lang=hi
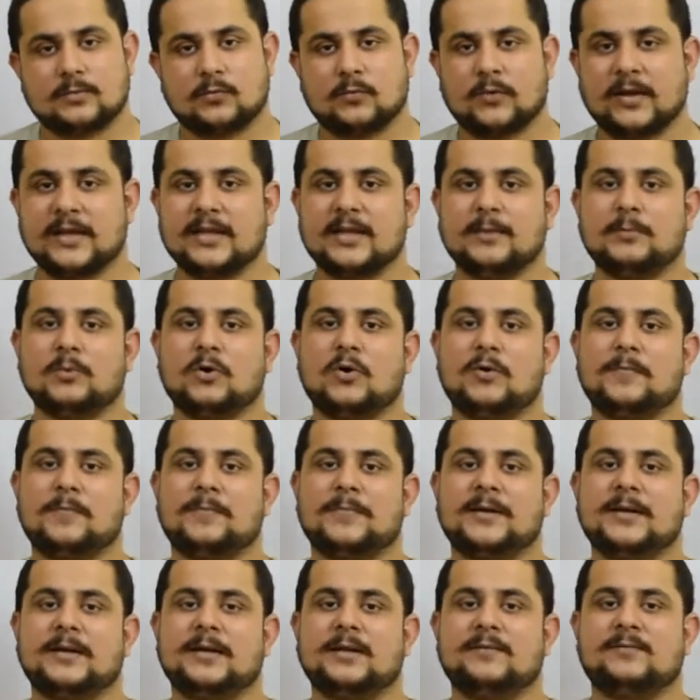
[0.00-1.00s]
वेदम
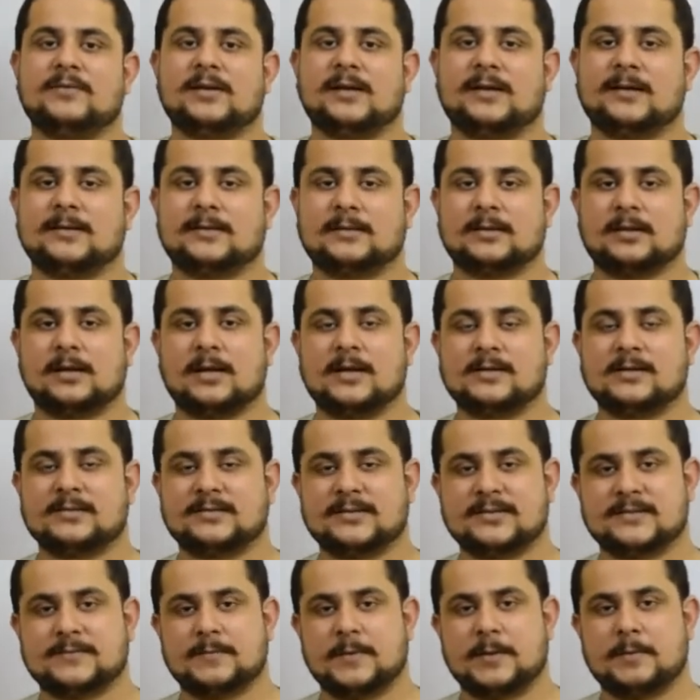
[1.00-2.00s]
कॉम्पिटेटिव
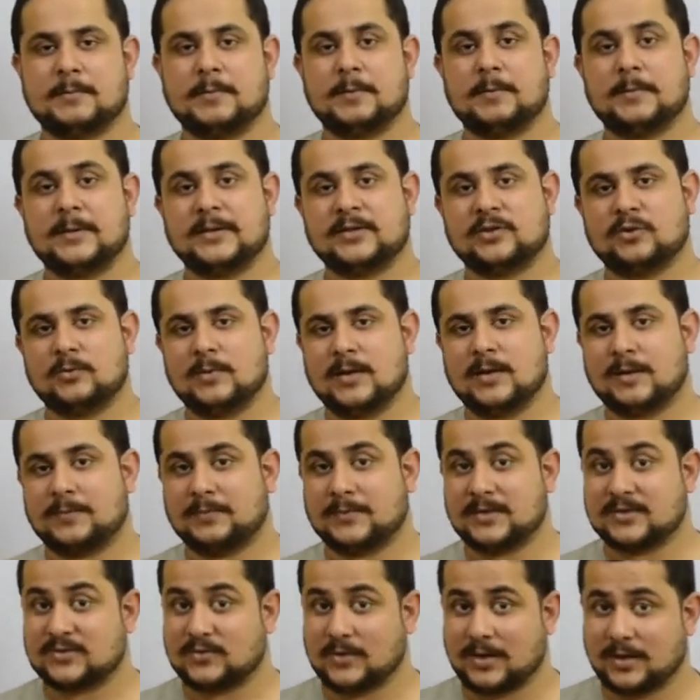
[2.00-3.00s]
क्लासेस में मैं महकदूब
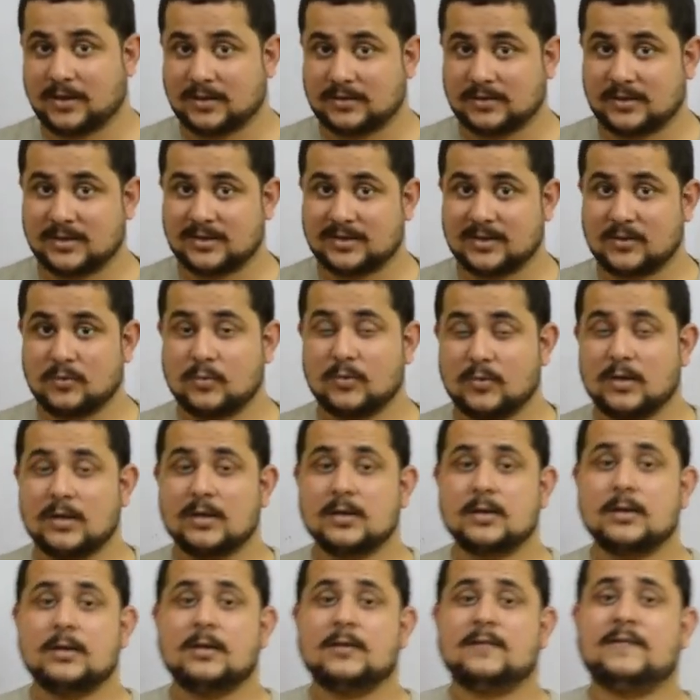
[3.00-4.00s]
आपका स्वागत करता हूँ
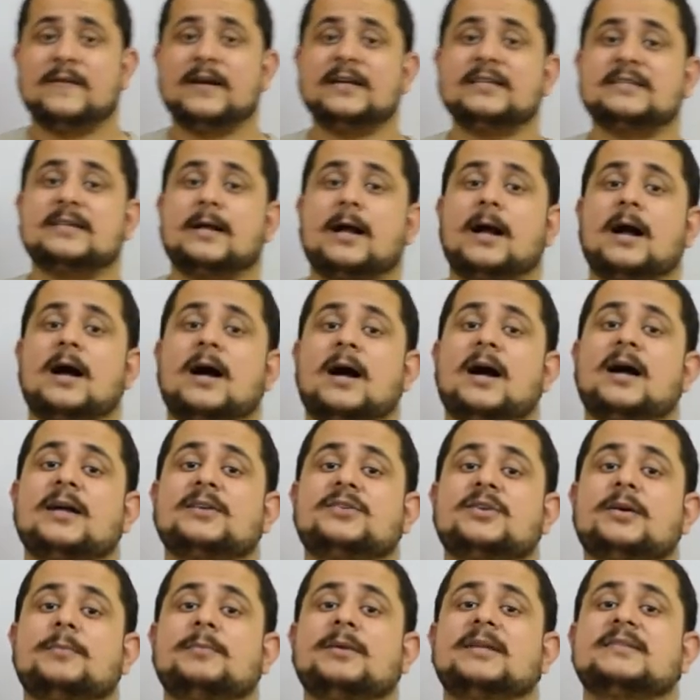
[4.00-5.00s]
फ्रेंड्स
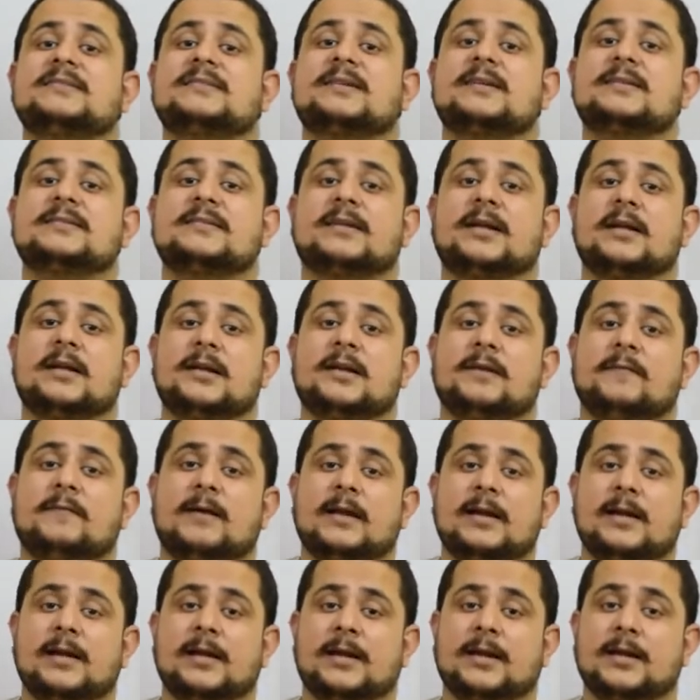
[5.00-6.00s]
आज हम डिस्कस करने
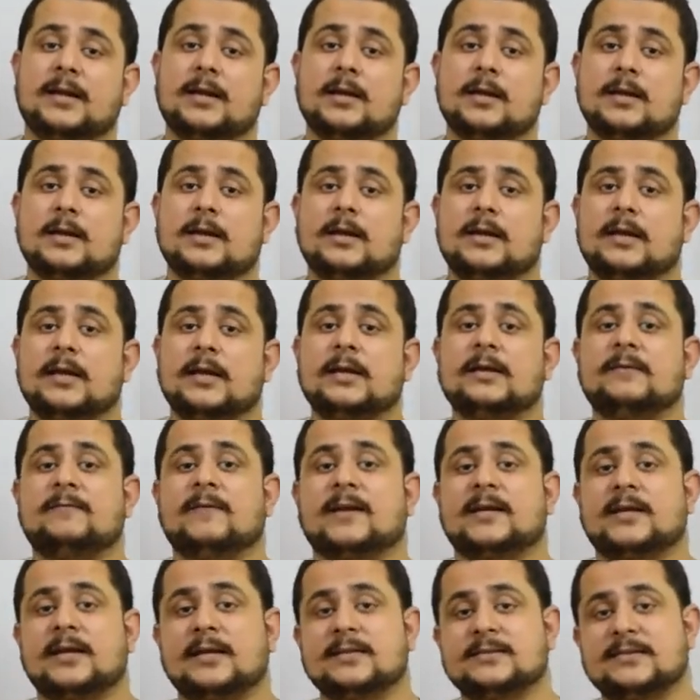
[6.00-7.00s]
वाले हैं एक
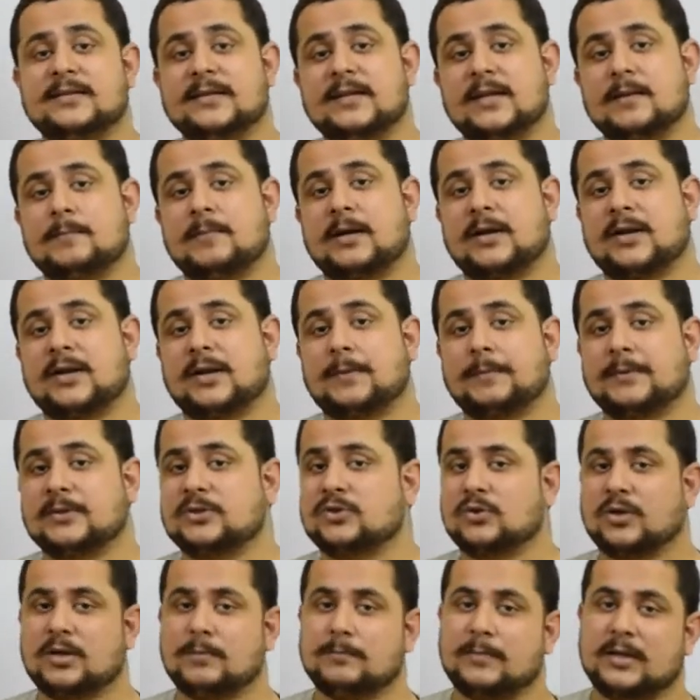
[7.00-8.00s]
वैकेंसी के बारे में
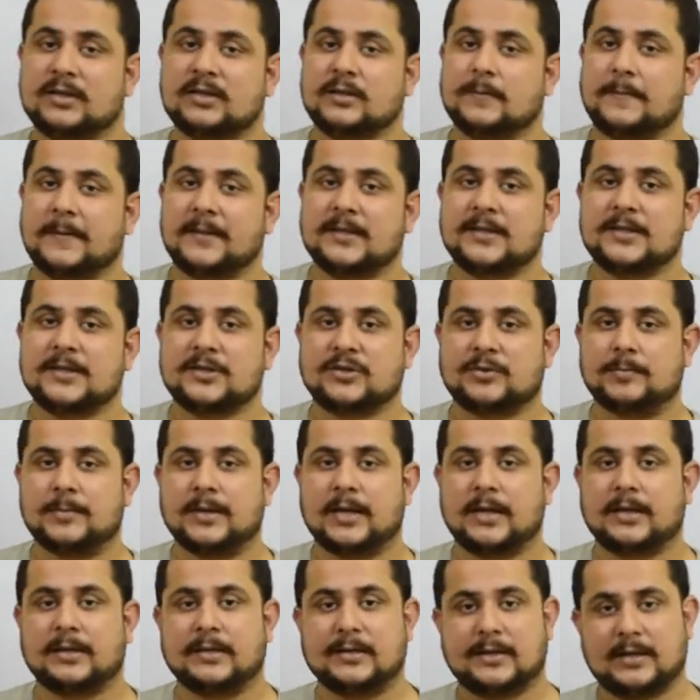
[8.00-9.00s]
जो कि मध्य प्रदेश में
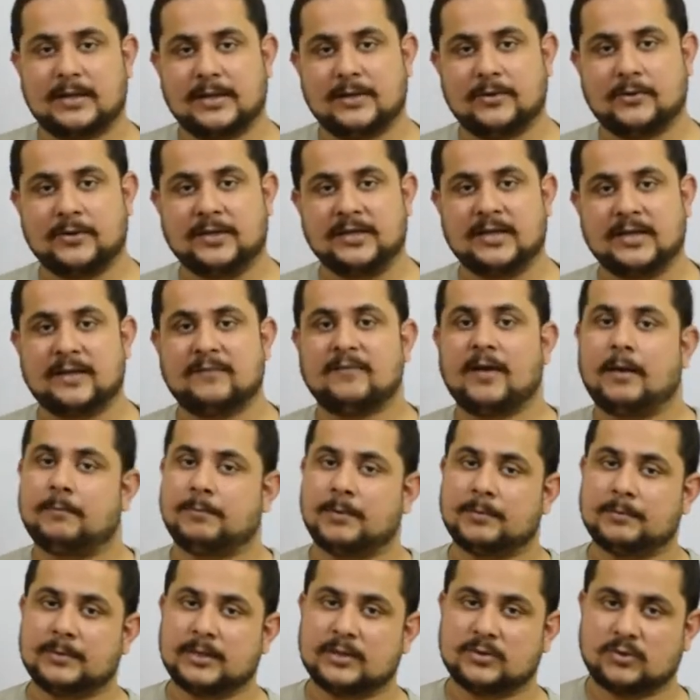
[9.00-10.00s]
निकली हुई है
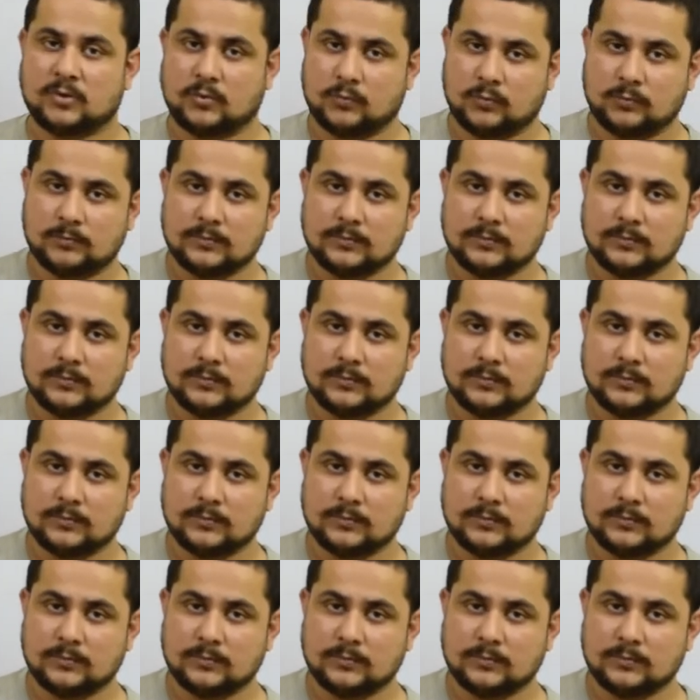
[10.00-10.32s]
व्यापम के थ्रू